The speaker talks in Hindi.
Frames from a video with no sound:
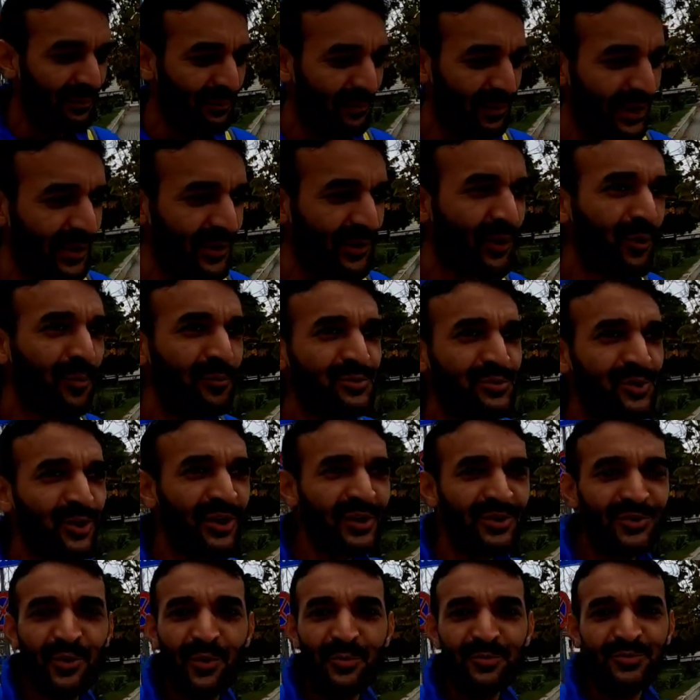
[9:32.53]
यहाँ पे बड़े
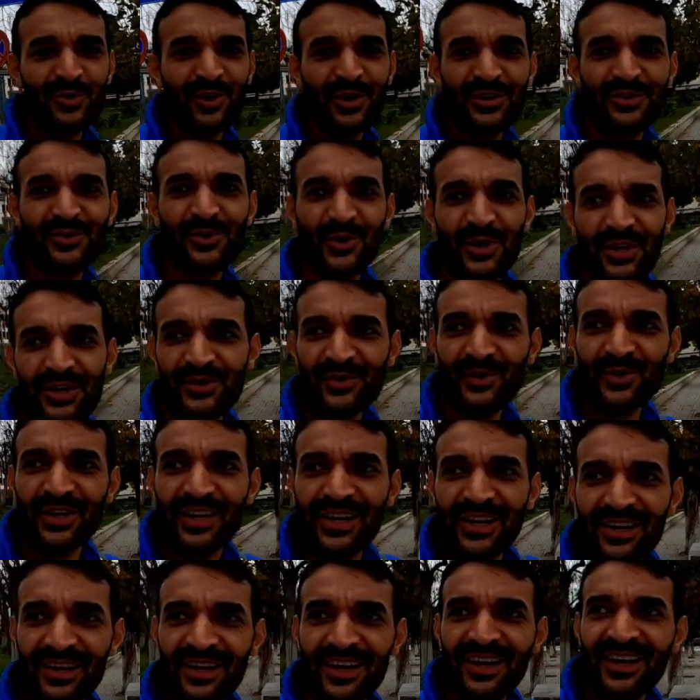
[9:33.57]
खूबसूरत खूबसूरत छोटे
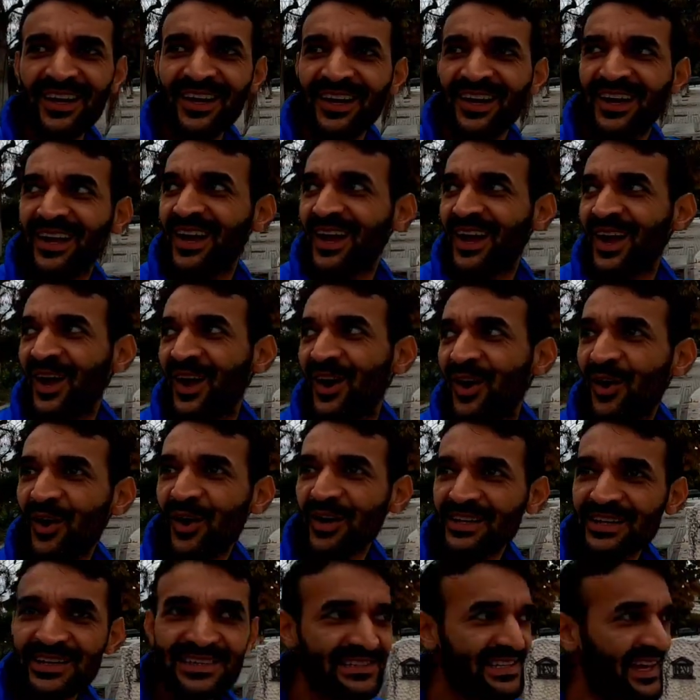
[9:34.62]
छोटे
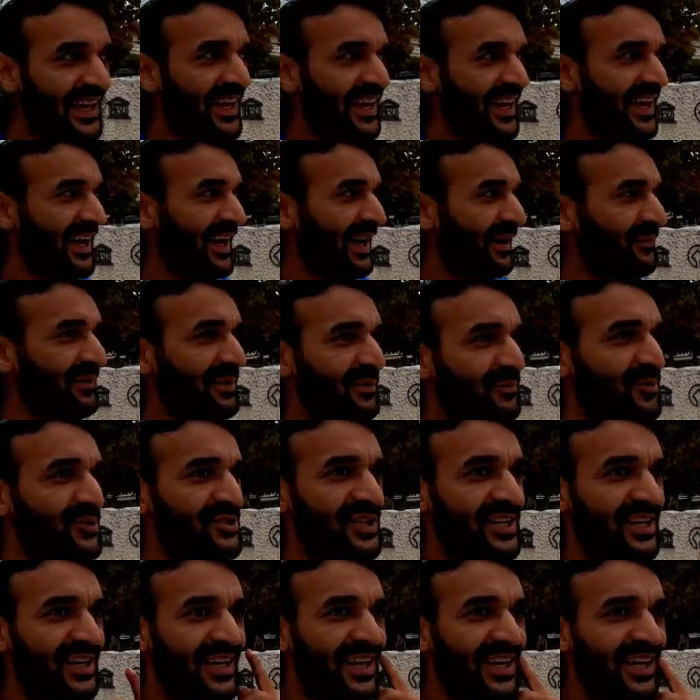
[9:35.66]
होटल्स हैं अभी
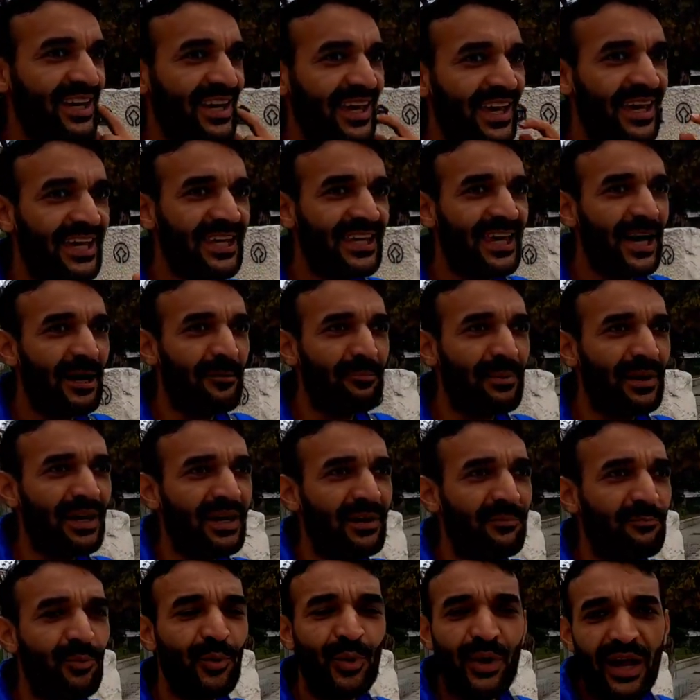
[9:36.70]
मुझे एक यहाँ
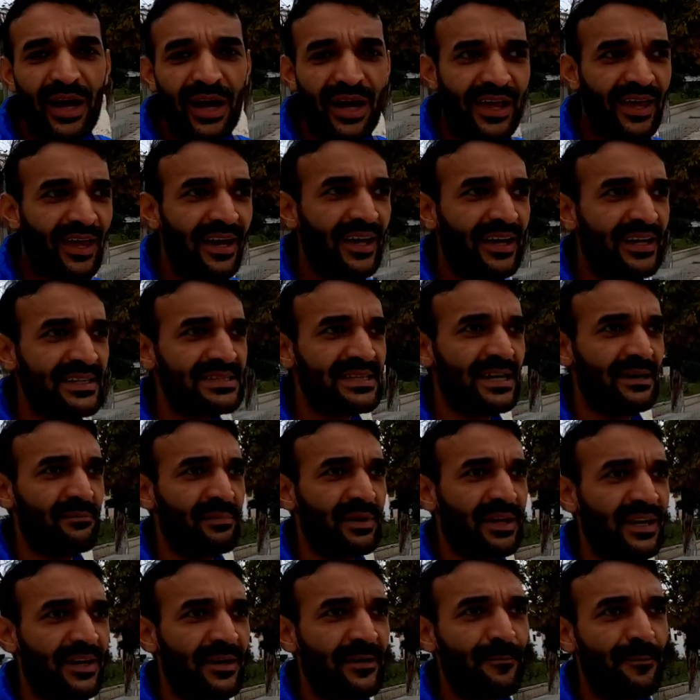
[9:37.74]
पे पुल आया है
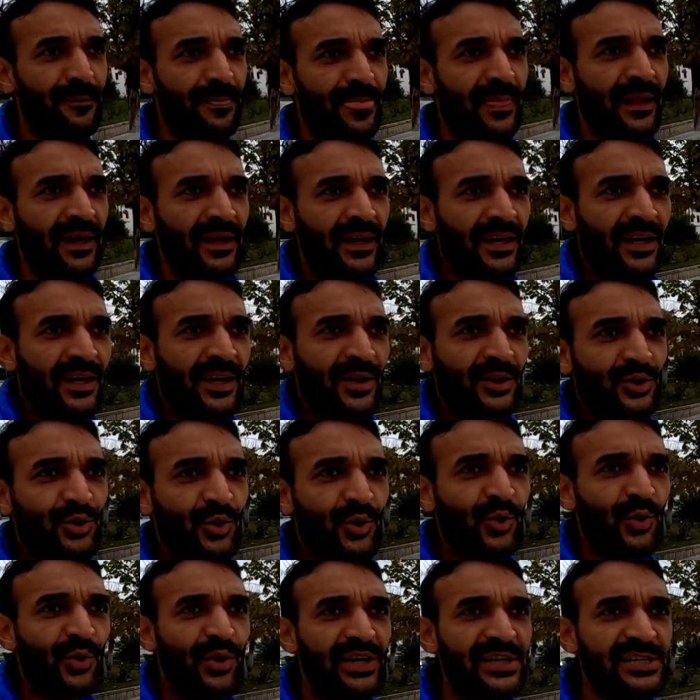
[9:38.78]
सामने
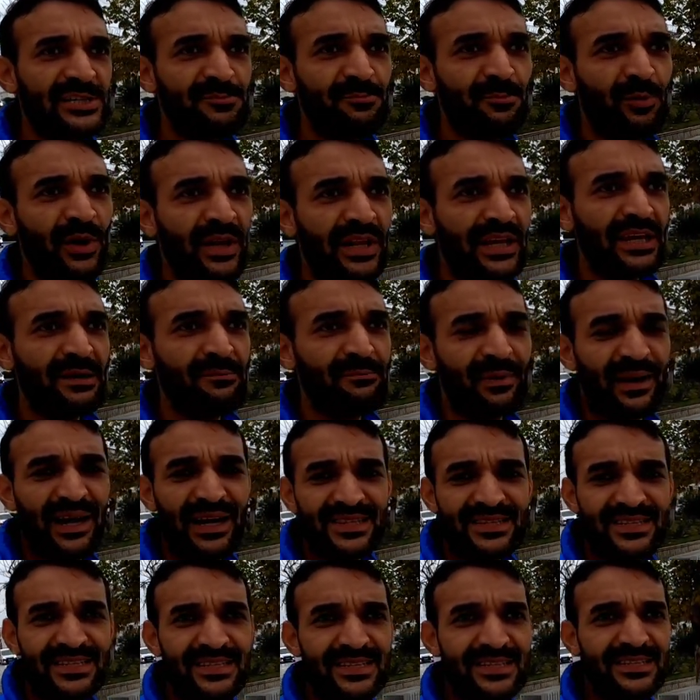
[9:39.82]
तो इस पुल के
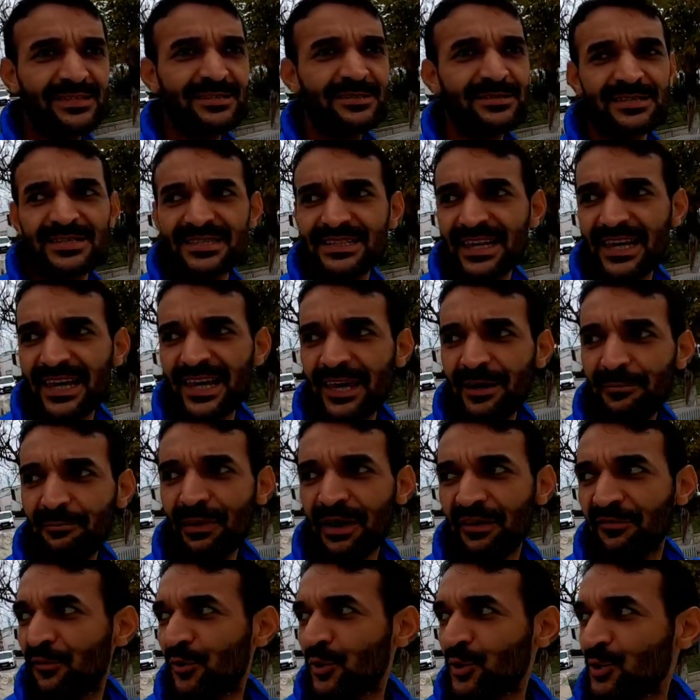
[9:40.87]
बाद से
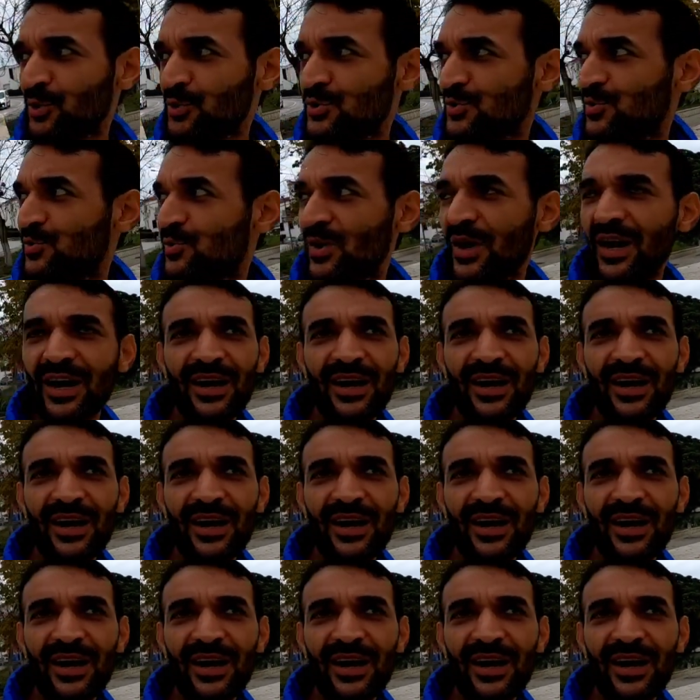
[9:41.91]
मैं फ़ोटोज़